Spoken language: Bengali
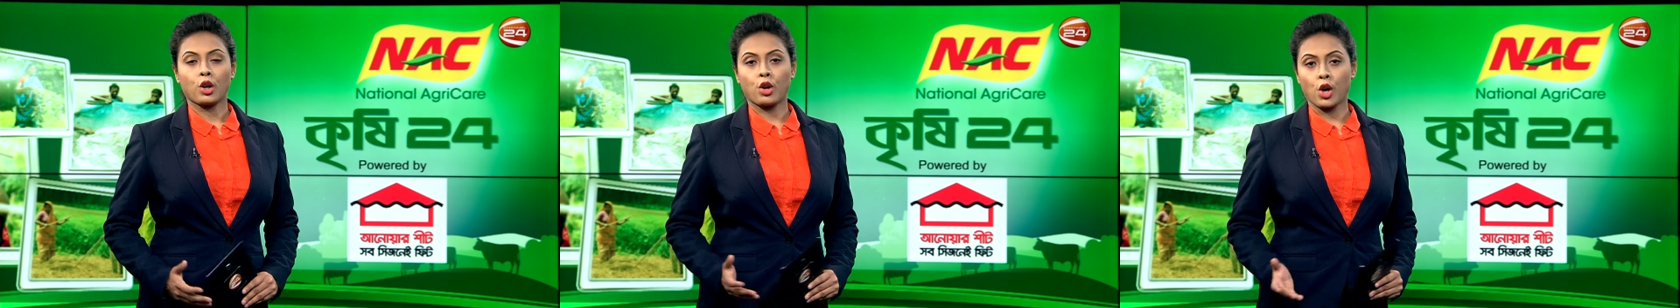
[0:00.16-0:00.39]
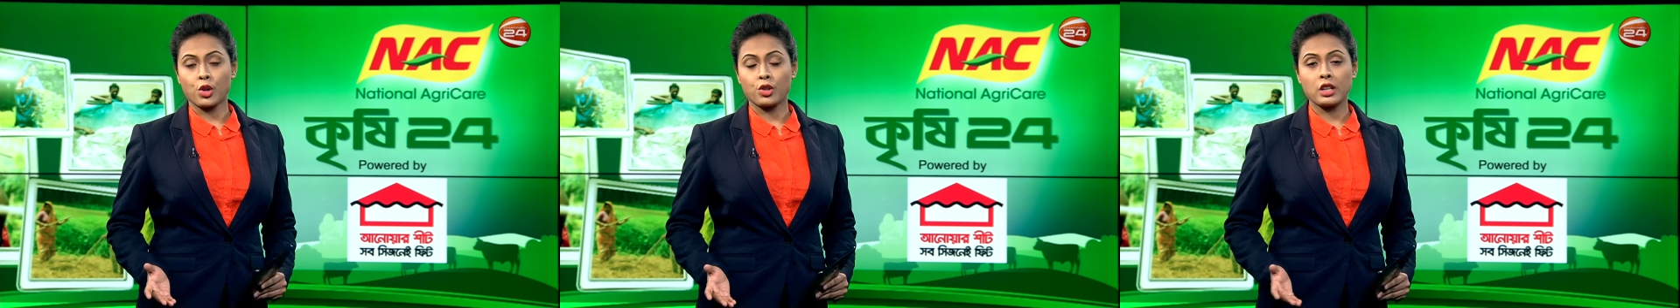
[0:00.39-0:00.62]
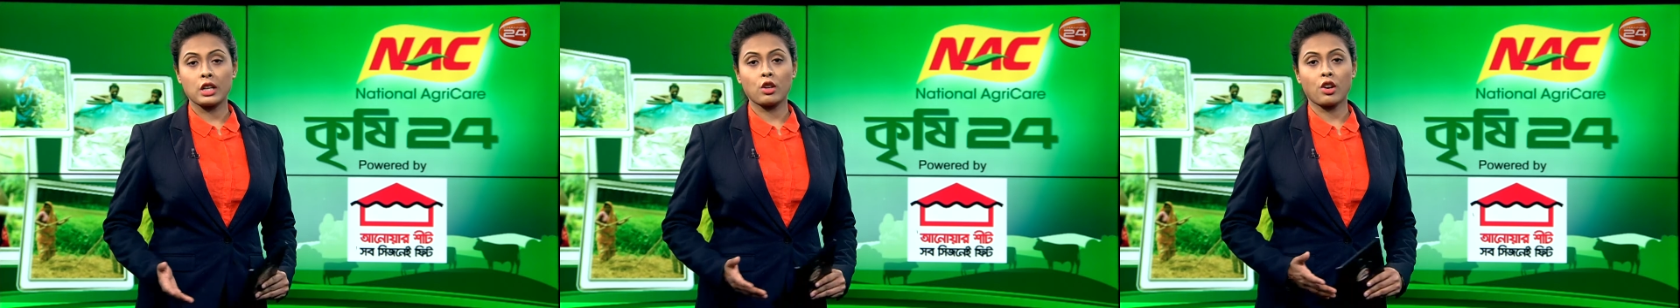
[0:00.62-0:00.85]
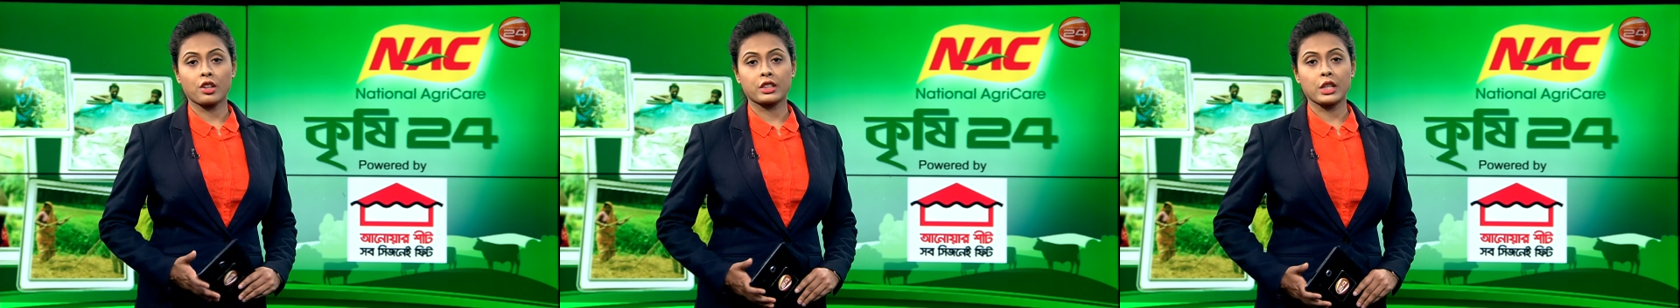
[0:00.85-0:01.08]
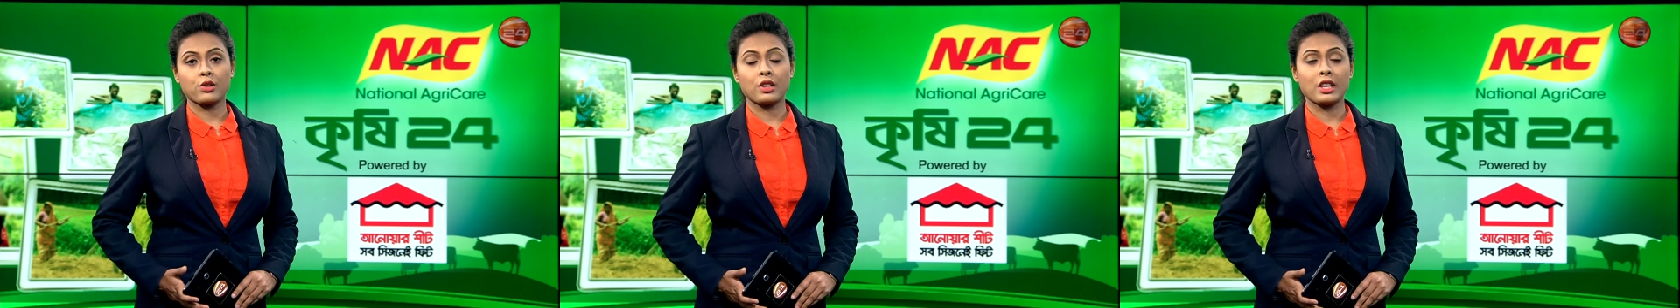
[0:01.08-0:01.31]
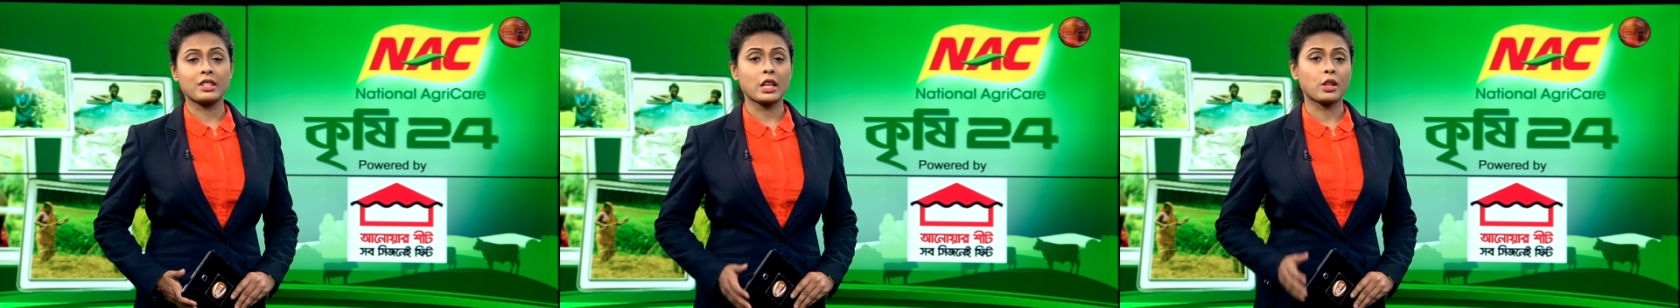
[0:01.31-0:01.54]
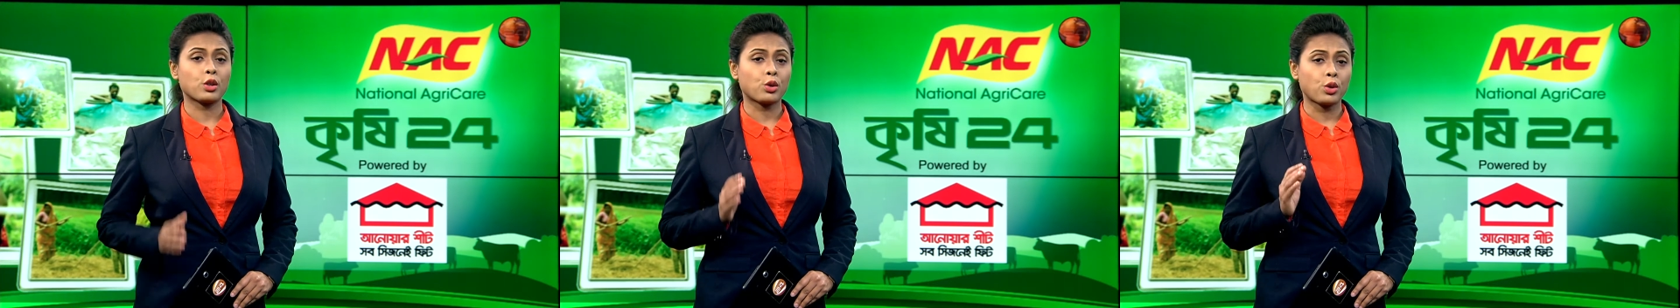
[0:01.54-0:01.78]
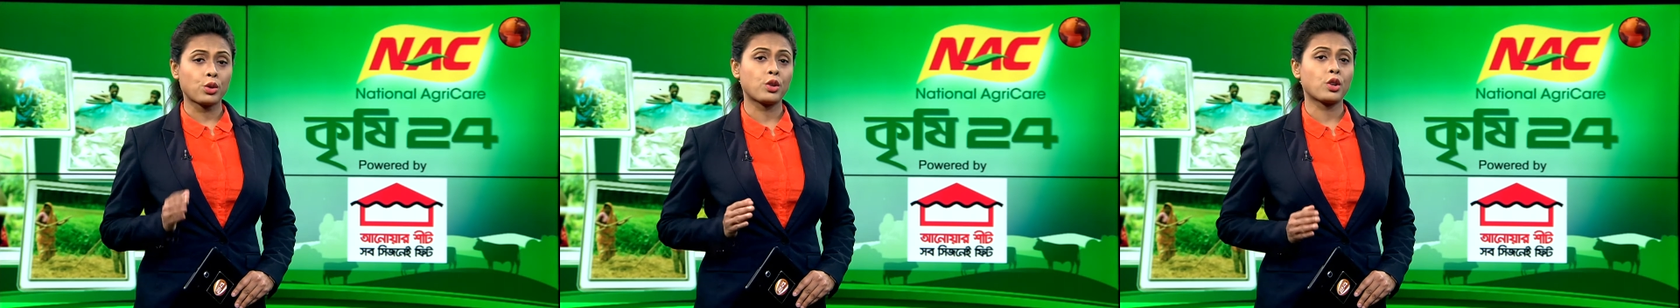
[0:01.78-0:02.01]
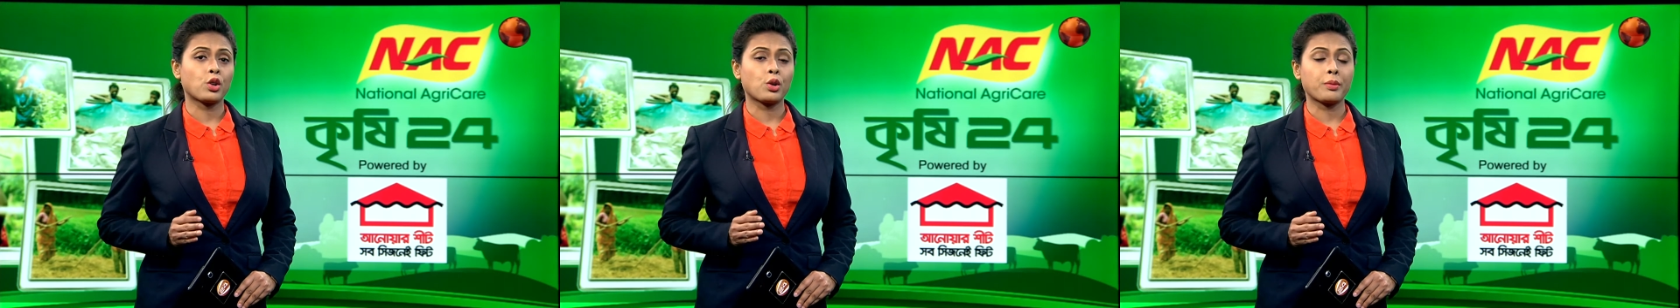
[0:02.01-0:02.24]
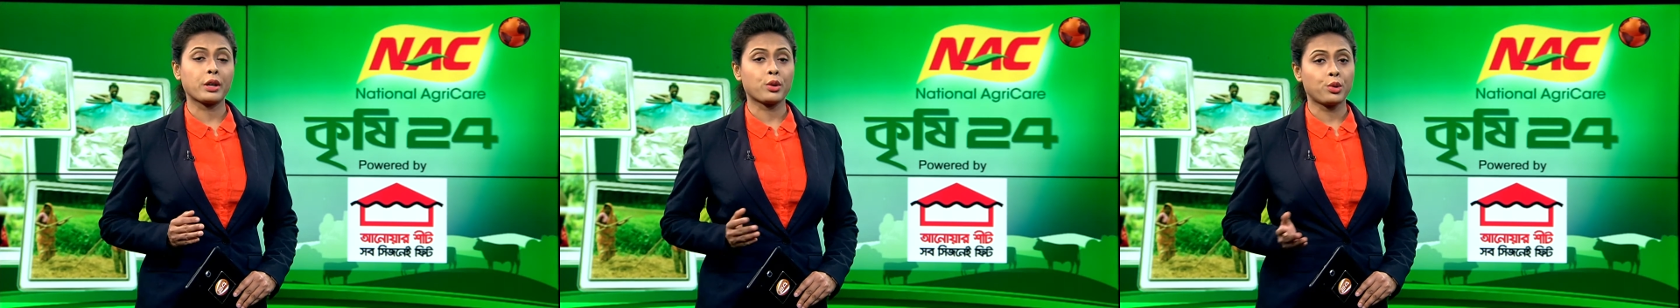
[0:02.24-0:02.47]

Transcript: করোনার লকডাউনে যেন কোনো রকমে